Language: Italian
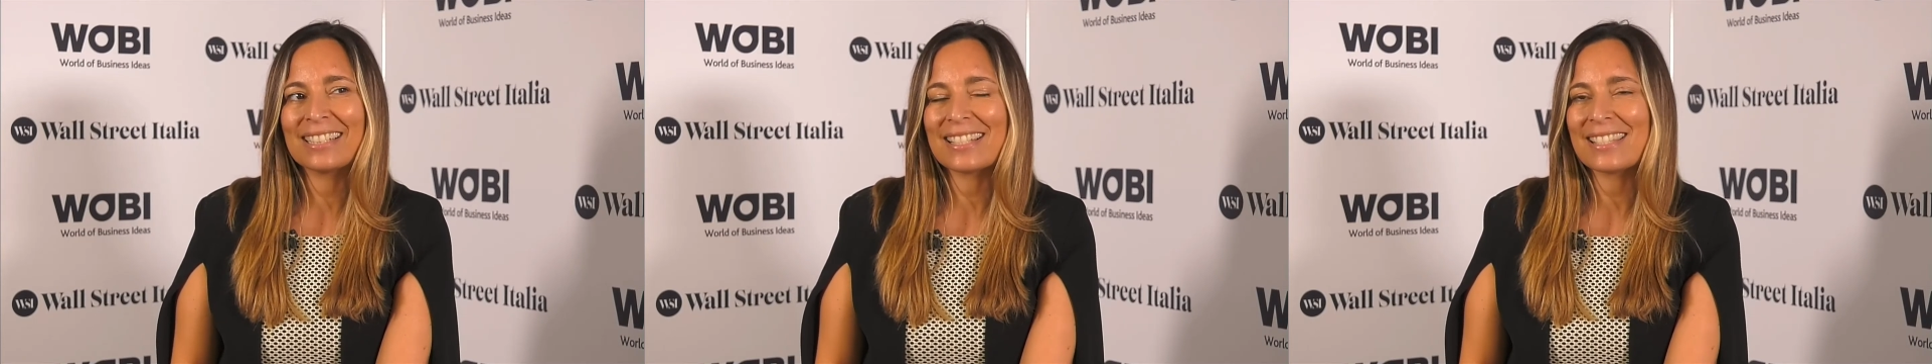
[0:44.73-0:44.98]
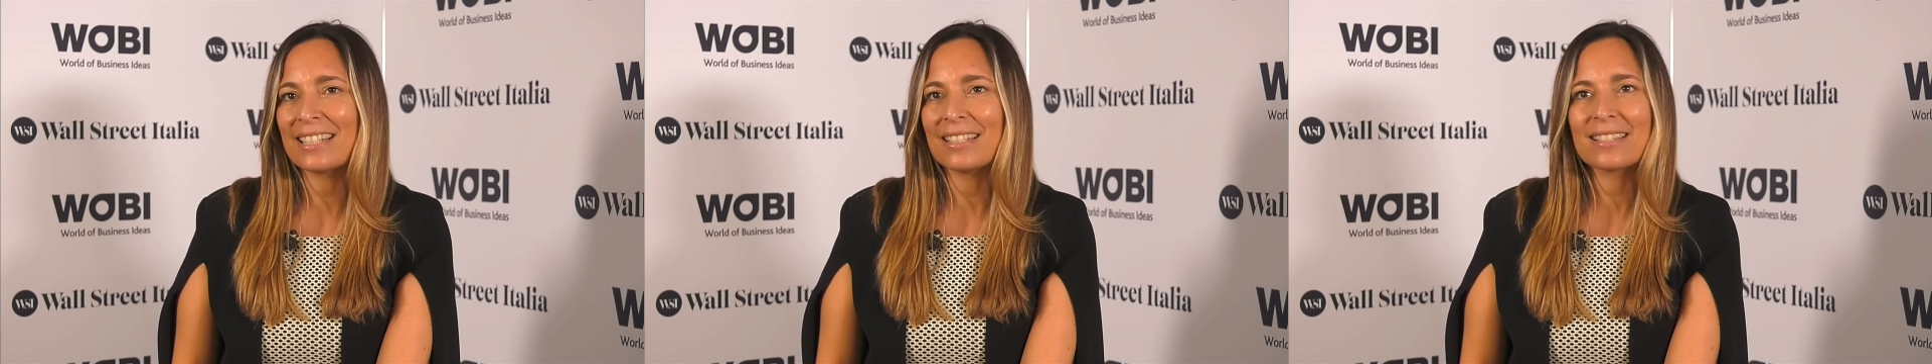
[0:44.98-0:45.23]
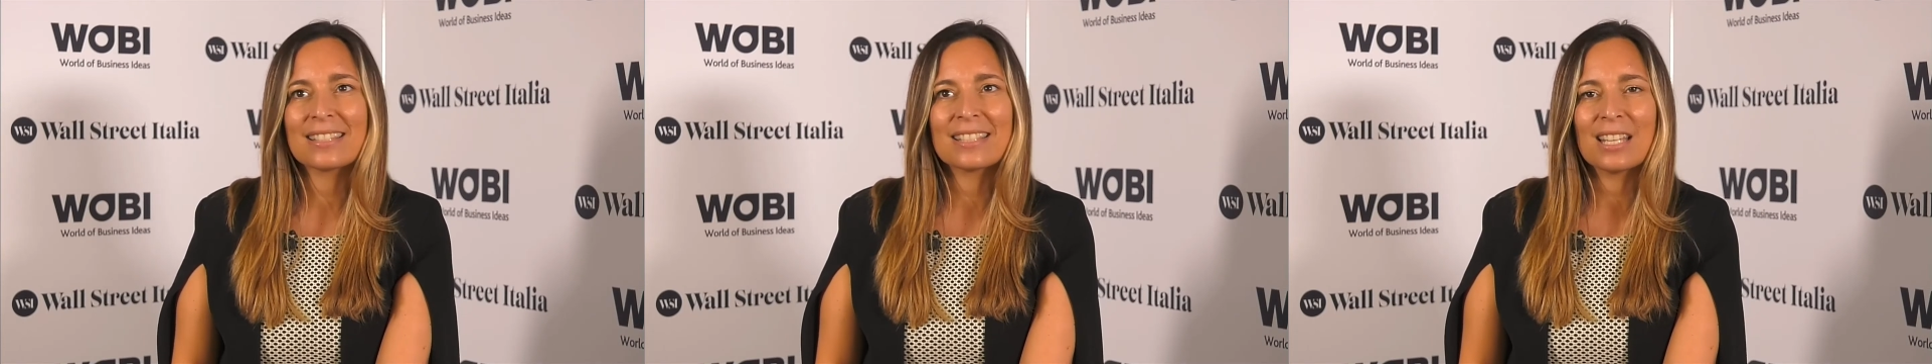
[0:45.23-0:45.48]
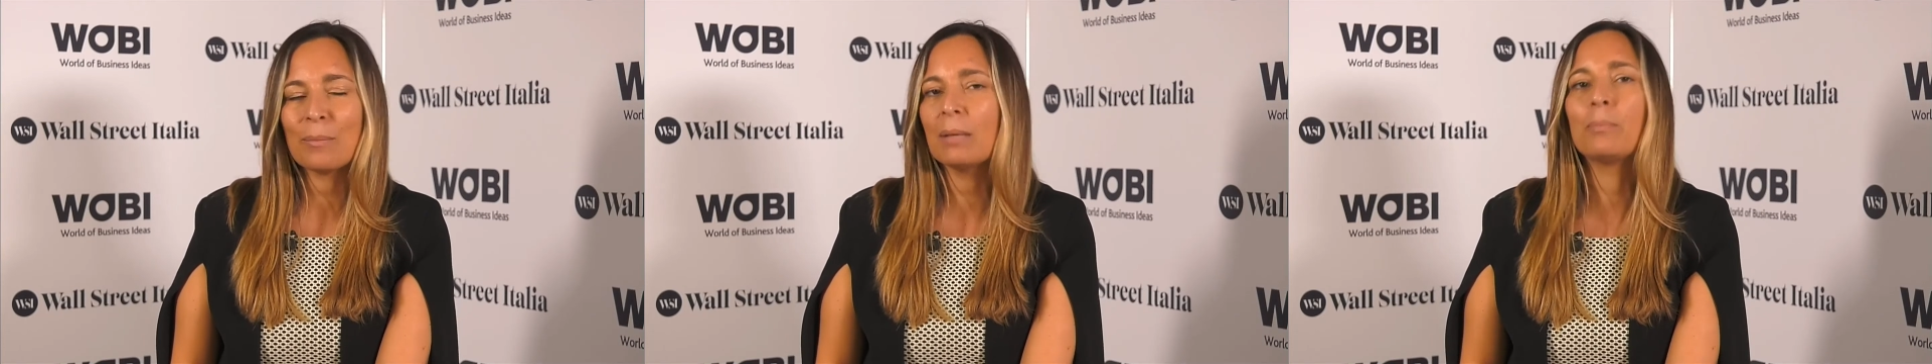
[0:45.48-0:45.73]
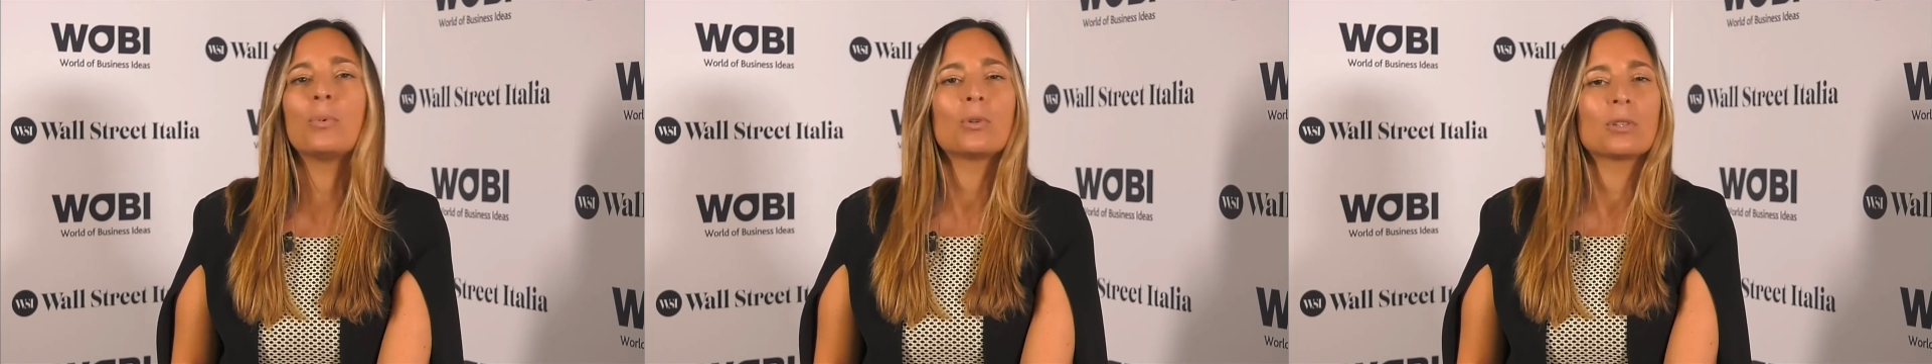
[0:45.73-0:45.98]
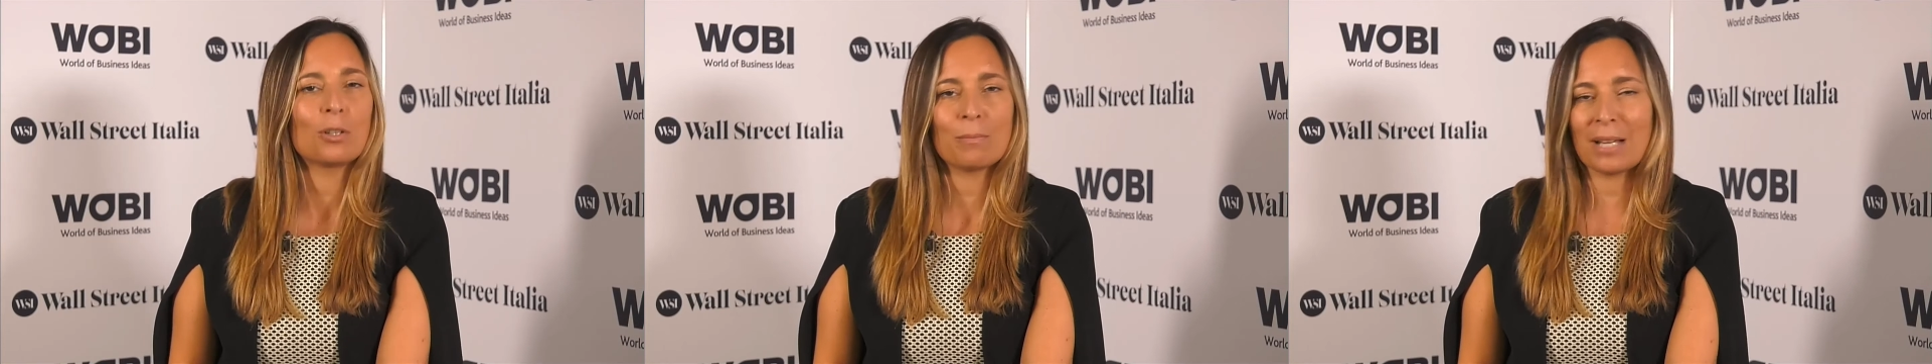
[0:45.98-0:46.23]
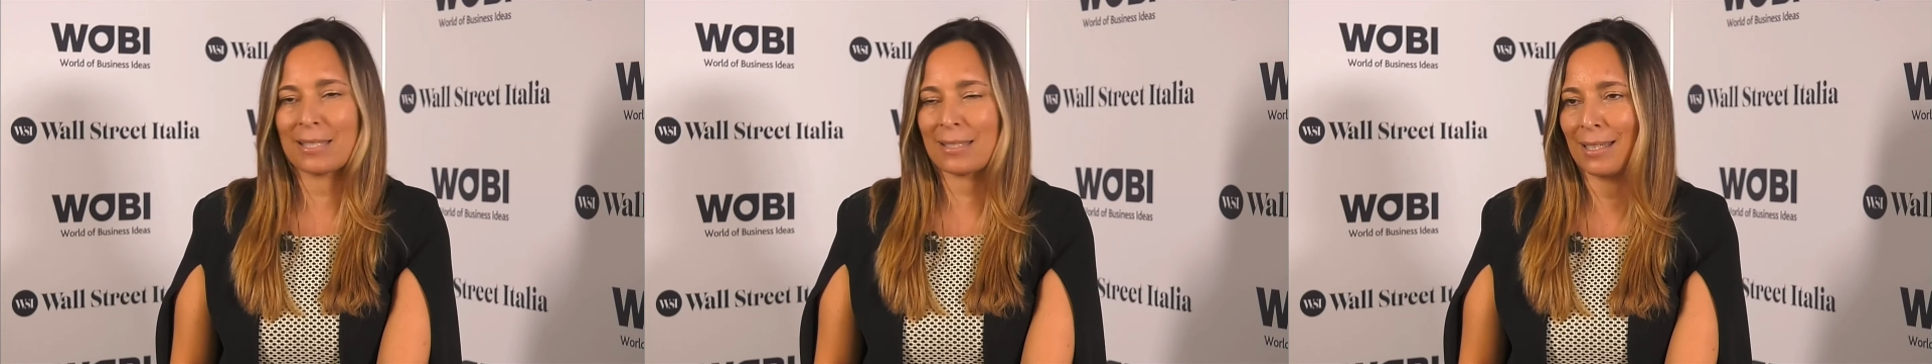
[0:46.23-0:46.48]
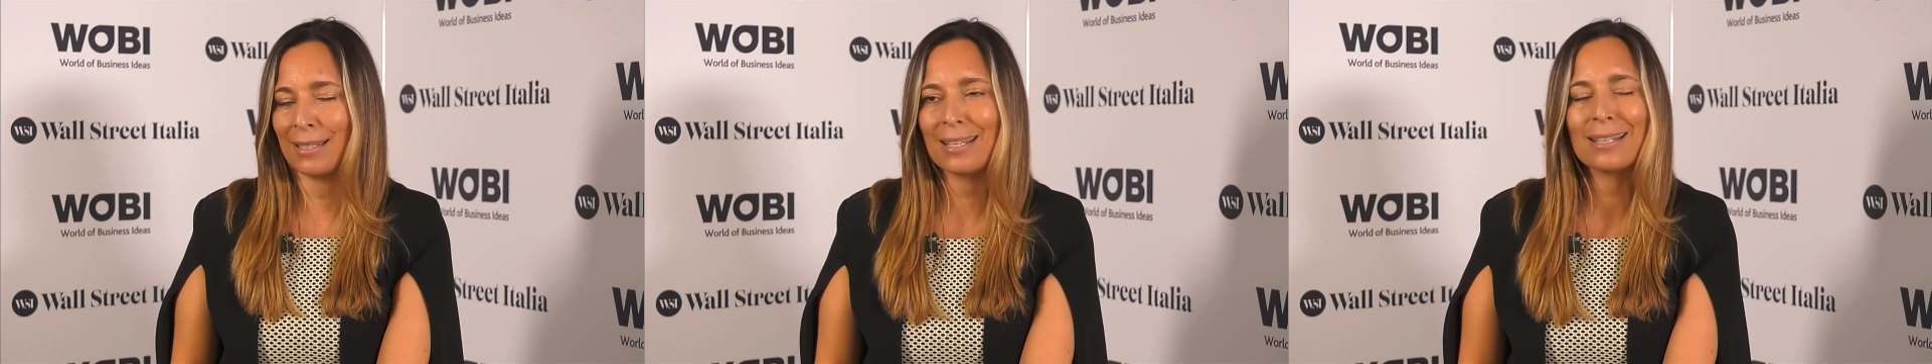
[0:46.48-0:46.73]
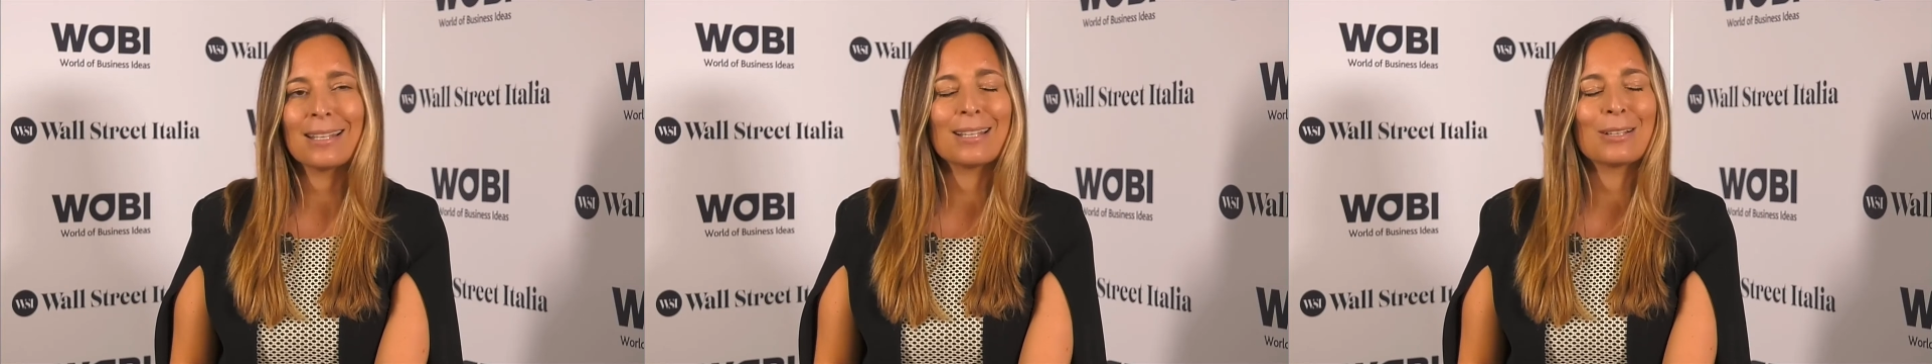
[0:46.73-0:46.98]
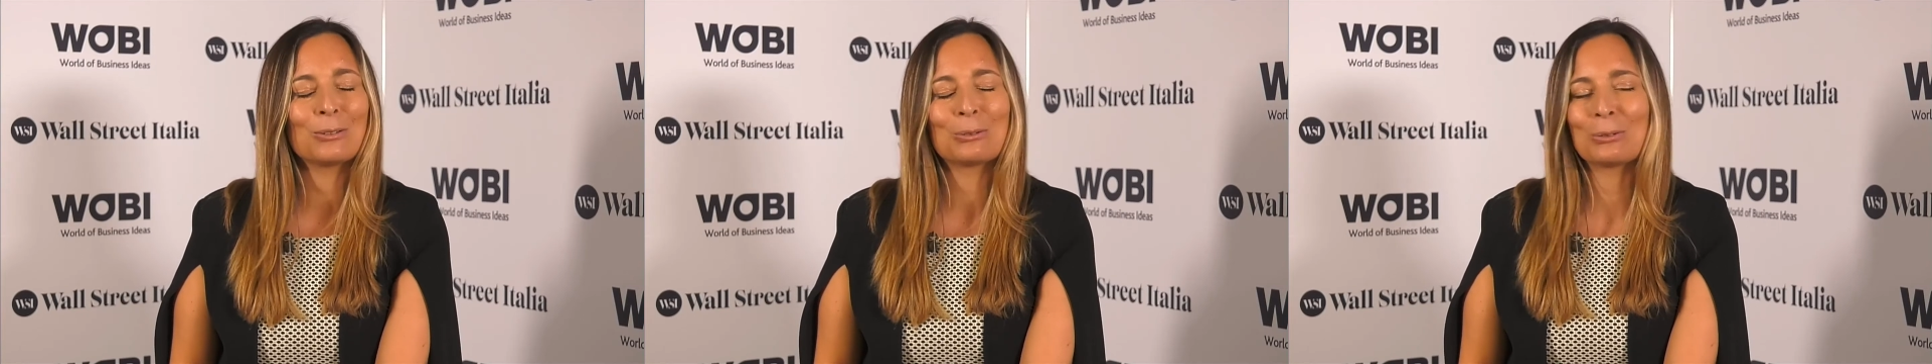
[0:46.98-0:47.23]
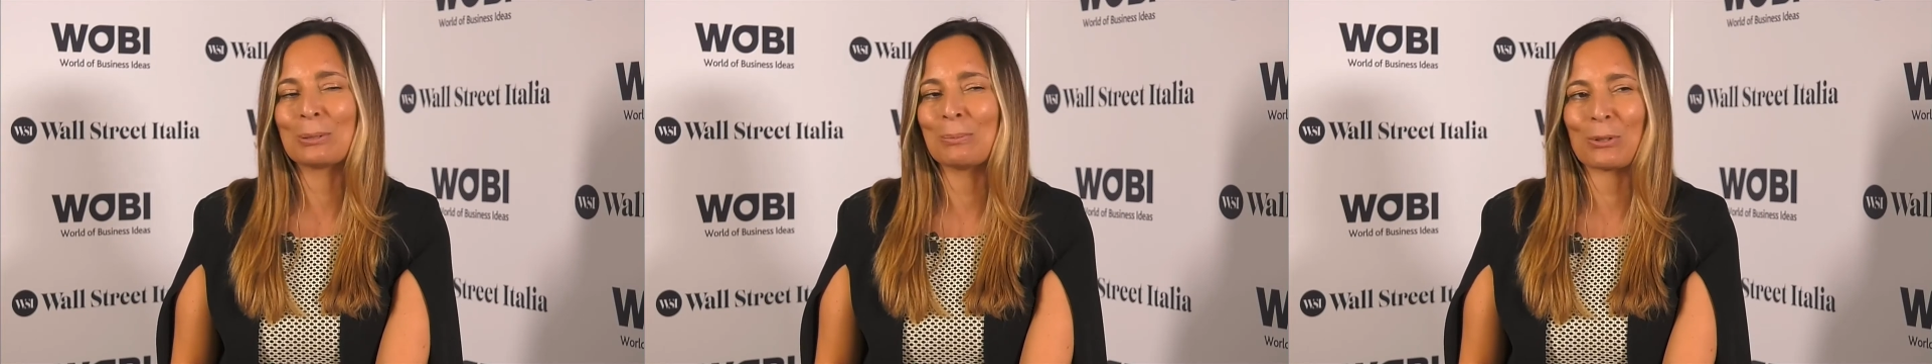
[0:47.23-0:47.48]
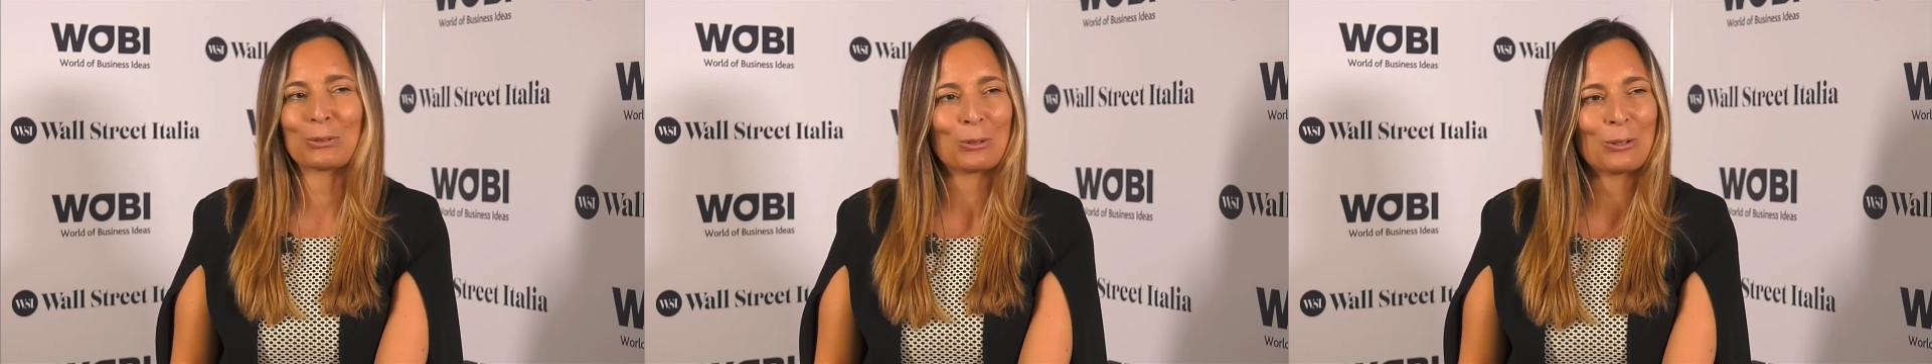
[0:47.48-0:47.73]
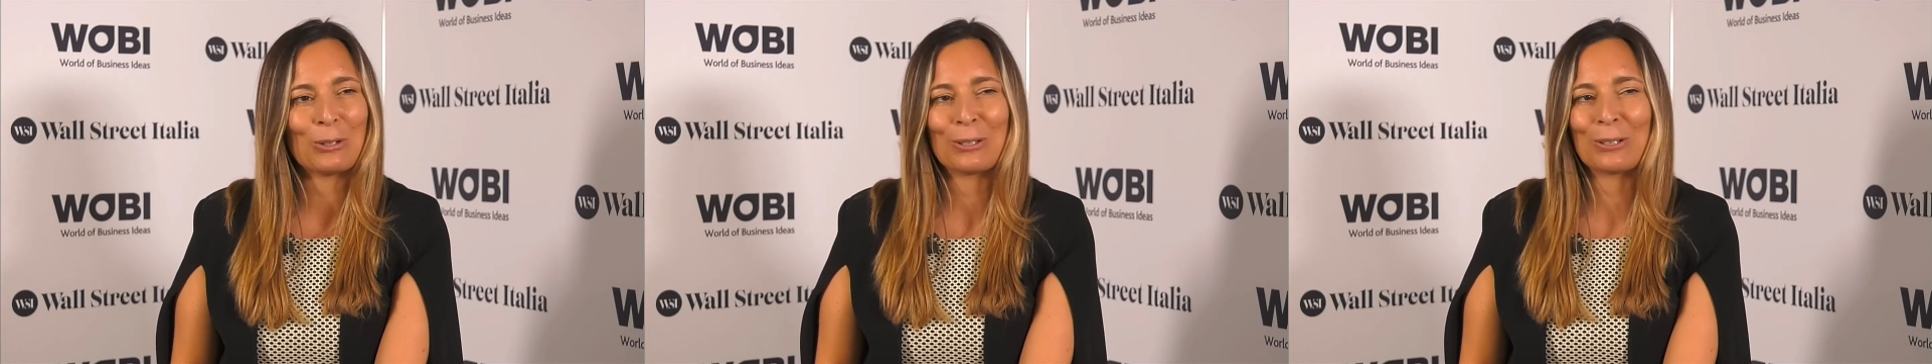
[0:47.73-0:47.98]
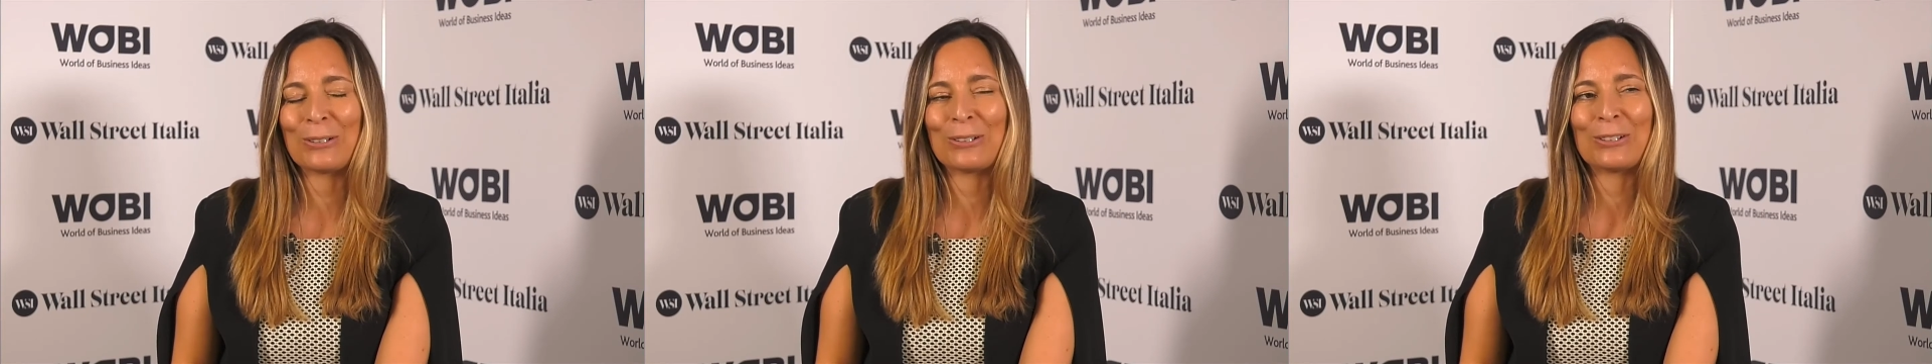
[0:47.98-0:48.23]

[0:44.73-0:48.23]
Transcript: di essere insieme pur con mascherine, con tutti i protocolli